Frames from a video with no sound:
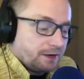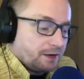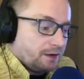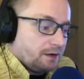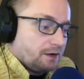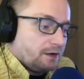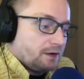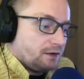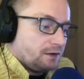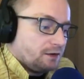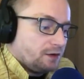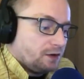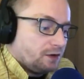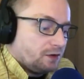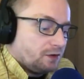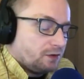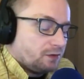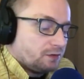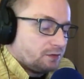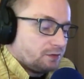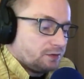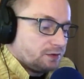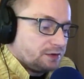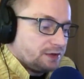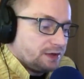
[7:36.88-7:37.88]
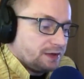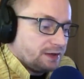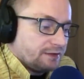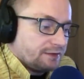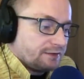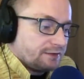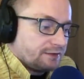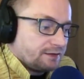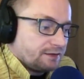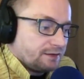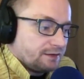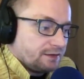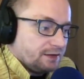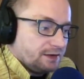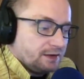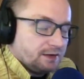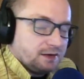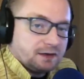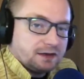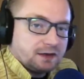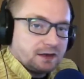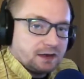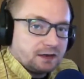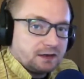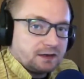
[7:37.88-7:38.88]
nią jest
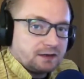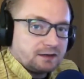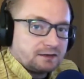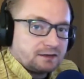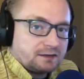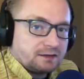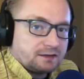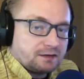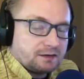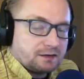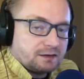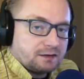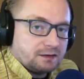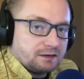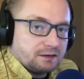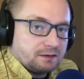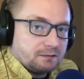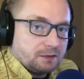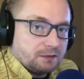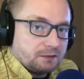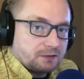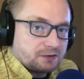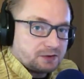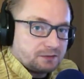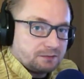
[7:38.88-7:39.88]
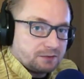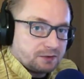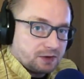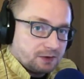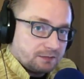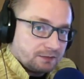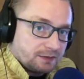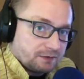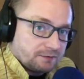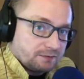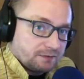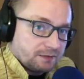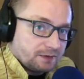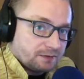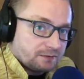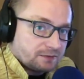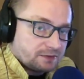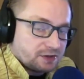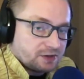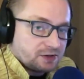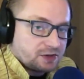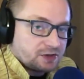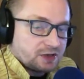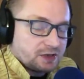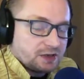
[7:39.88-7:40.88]
inna, jest y, mimo, że podobna w pewnym
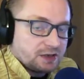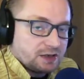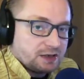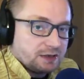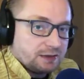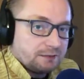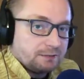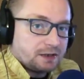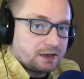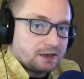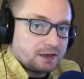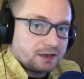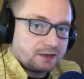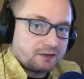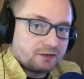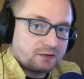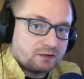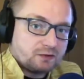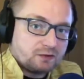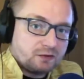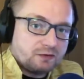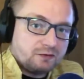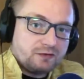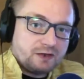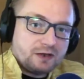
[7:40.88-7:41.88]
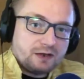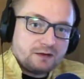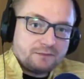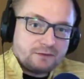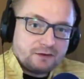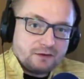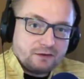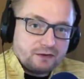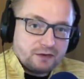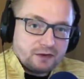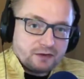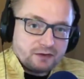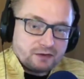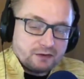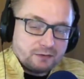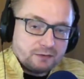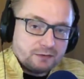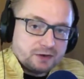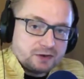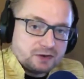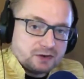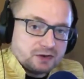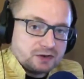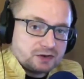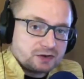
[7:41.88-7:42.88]
sensie, niemniej jednak są to dwie, dwa osobne
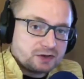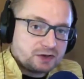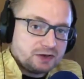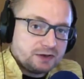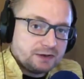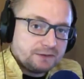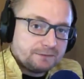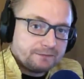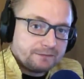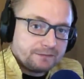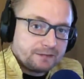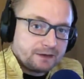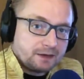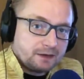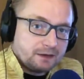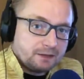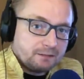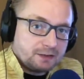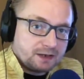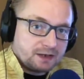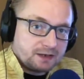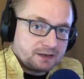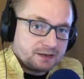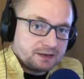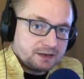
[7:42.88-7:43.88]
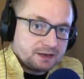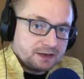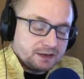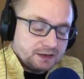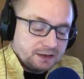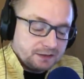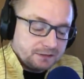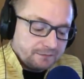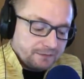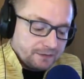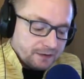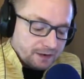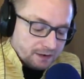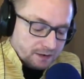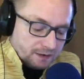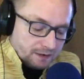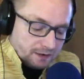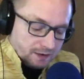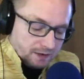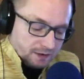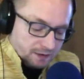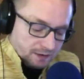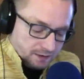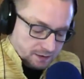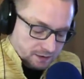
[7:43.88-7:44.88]
ścieżki y, praktyki.
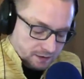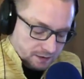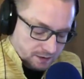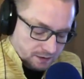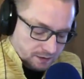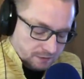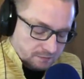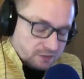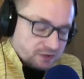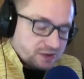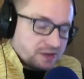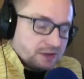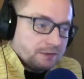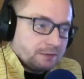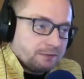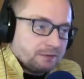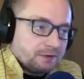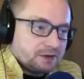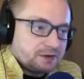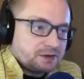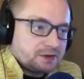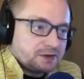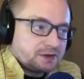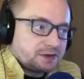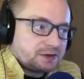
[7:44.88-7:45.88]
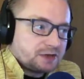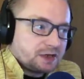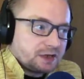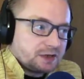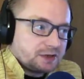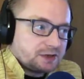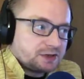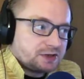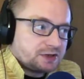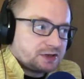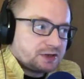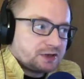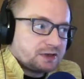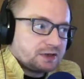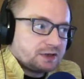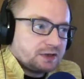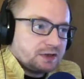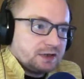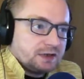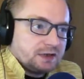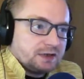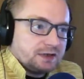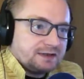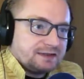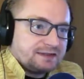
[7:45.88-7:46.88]
Y, można by powiedzieć tak, że
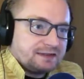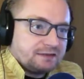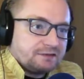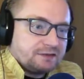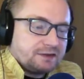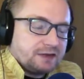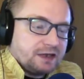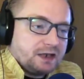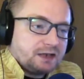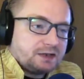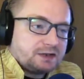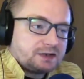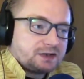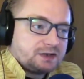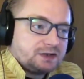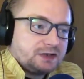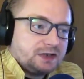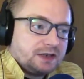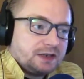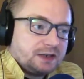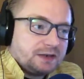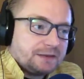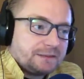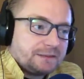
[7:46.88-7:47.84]
zewnętrznie